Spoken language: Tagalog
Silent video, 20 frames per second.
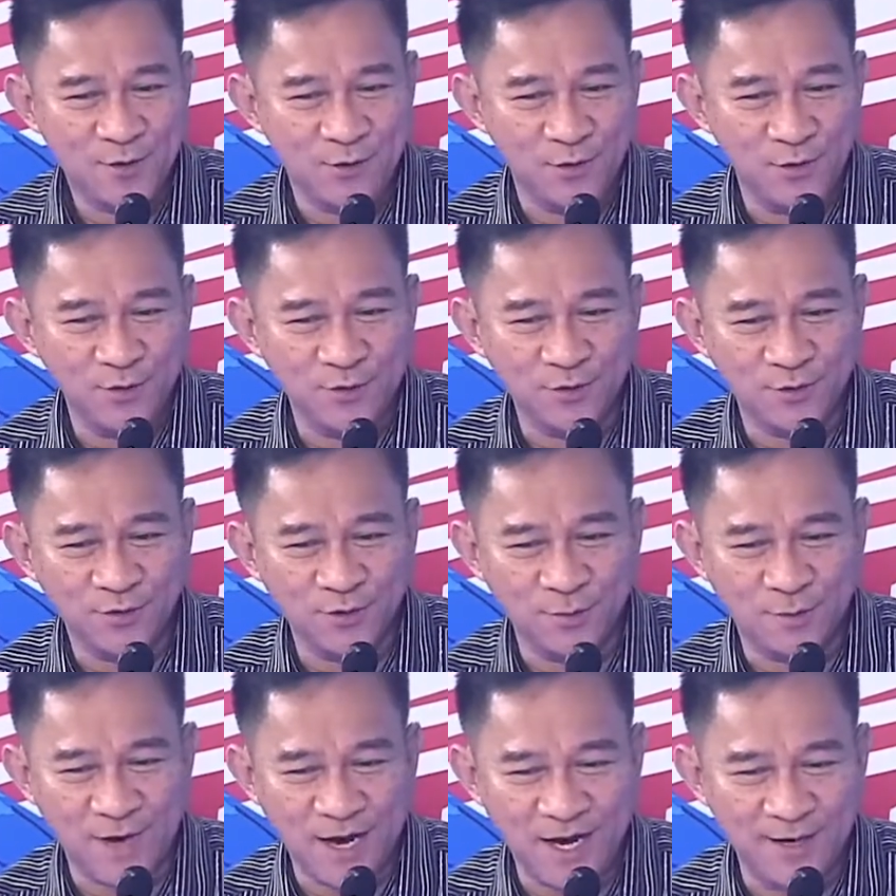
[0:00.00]
Kung
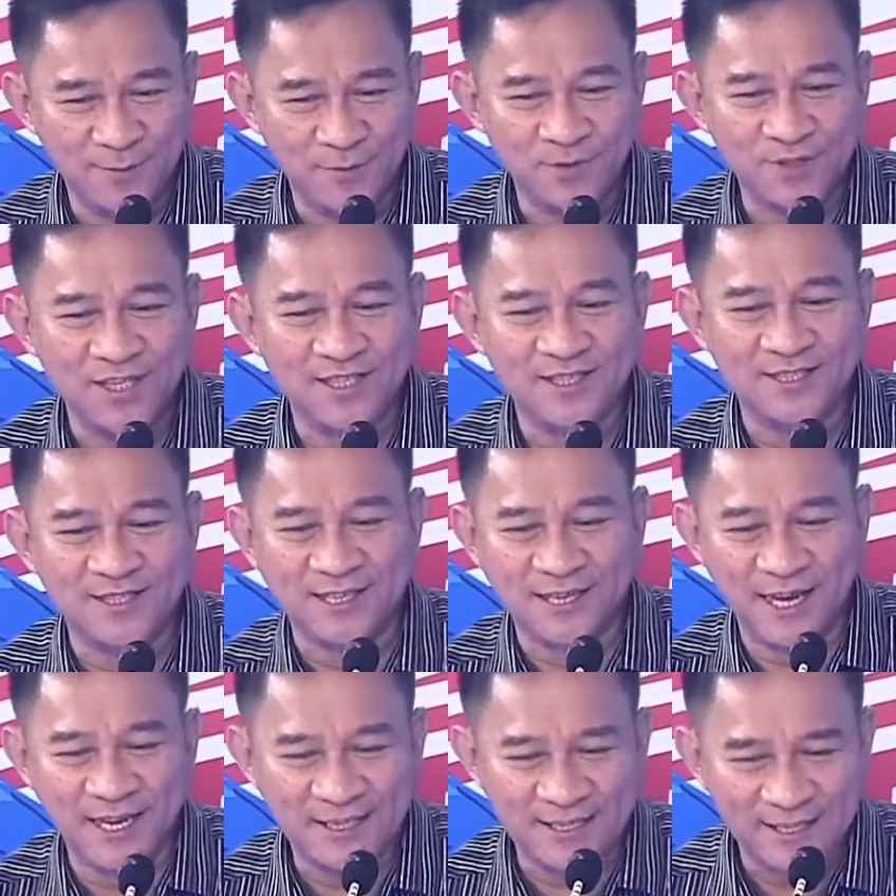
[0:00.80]
susumahin mo sa
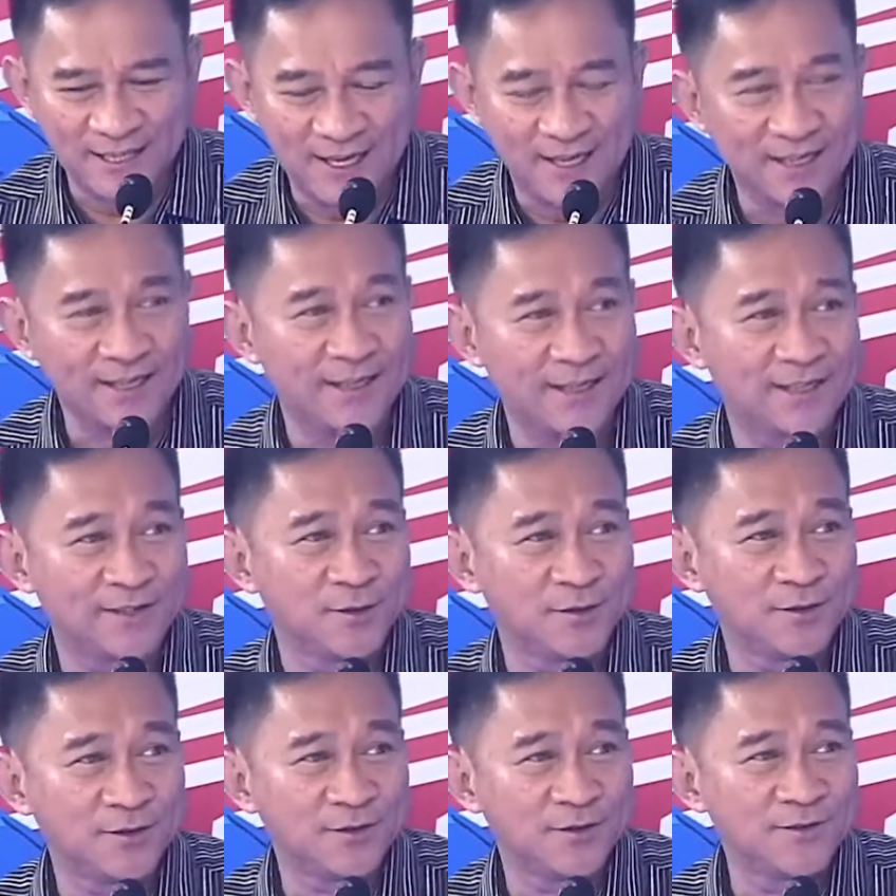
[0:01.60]
straight lang na
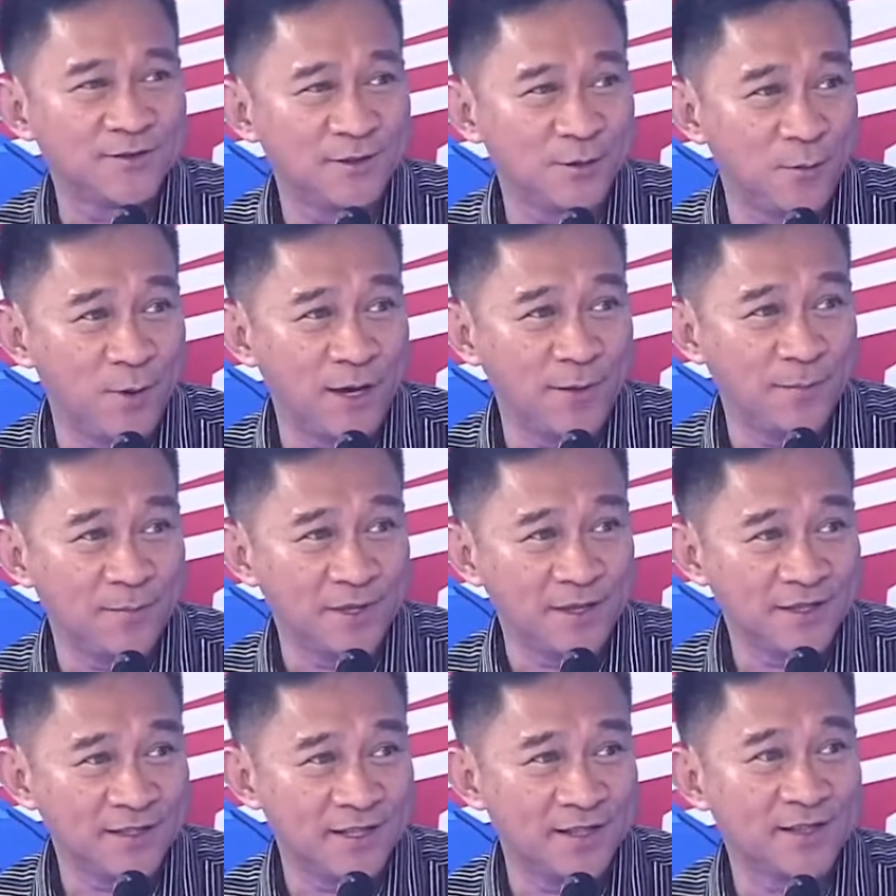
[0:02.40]
na 1%
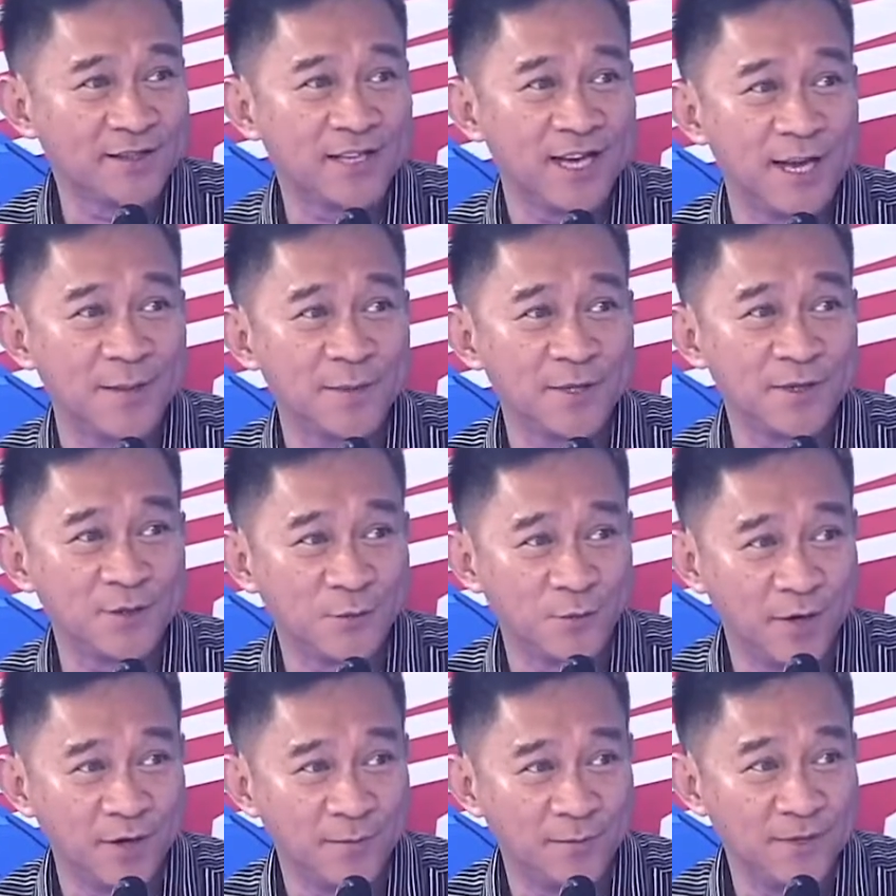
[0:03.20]

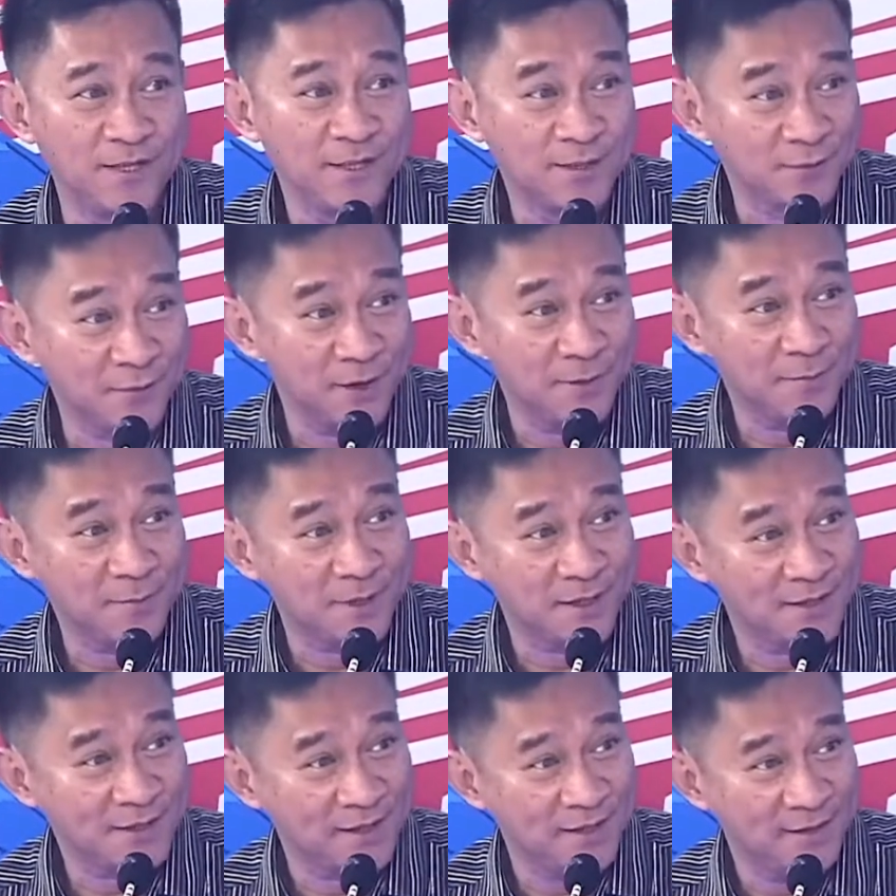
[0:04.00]
times 12 mas
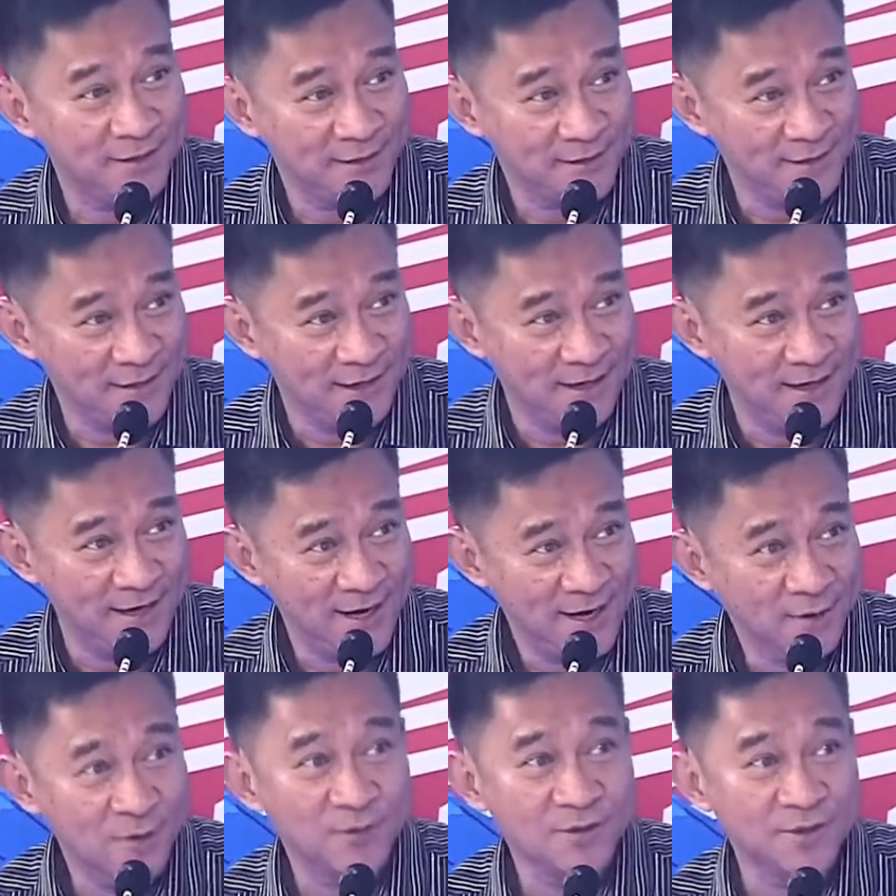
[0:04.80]
12% yun eh.
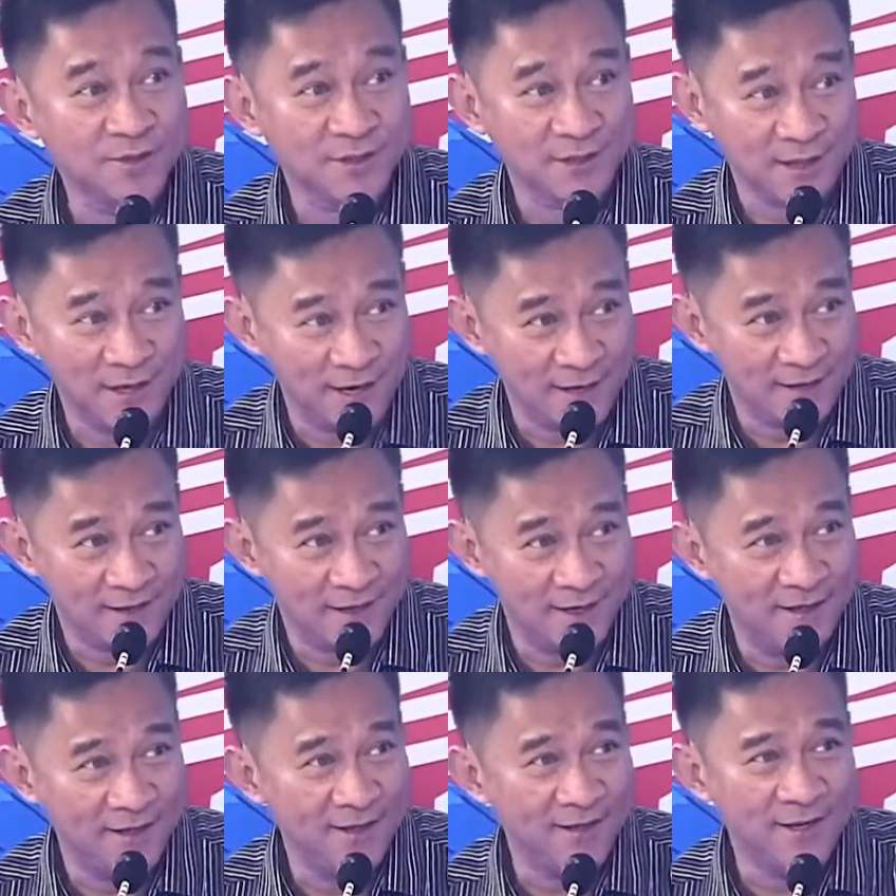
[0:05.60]
Hmm. Kung
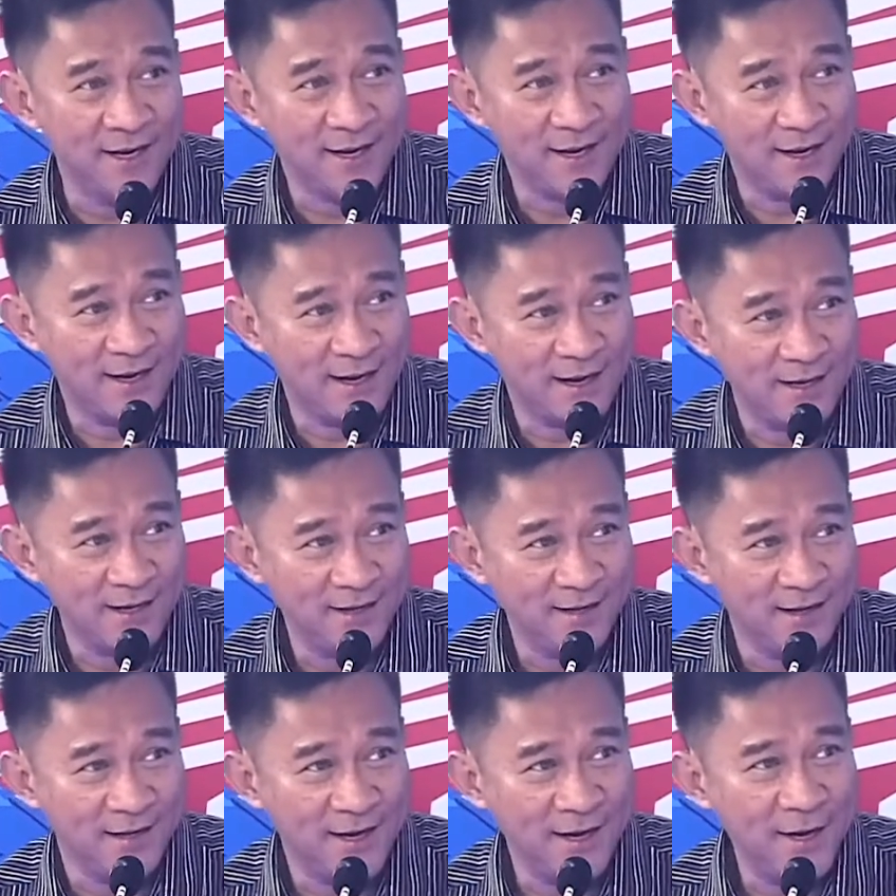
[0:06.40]
straight, hindi
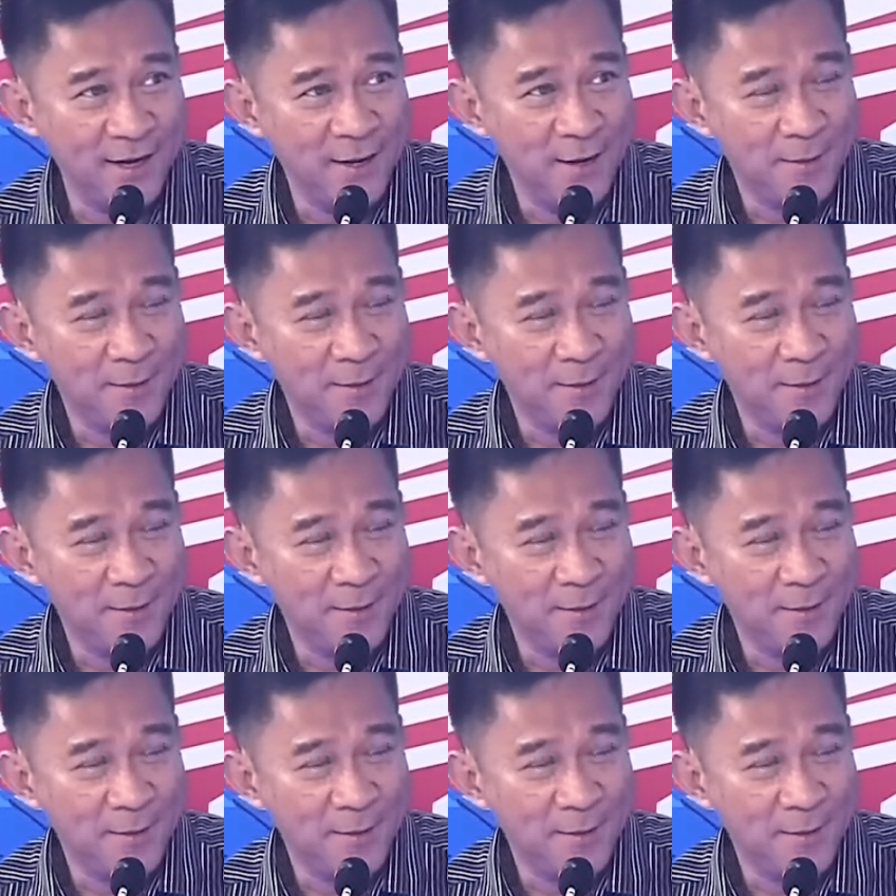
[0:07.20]
declining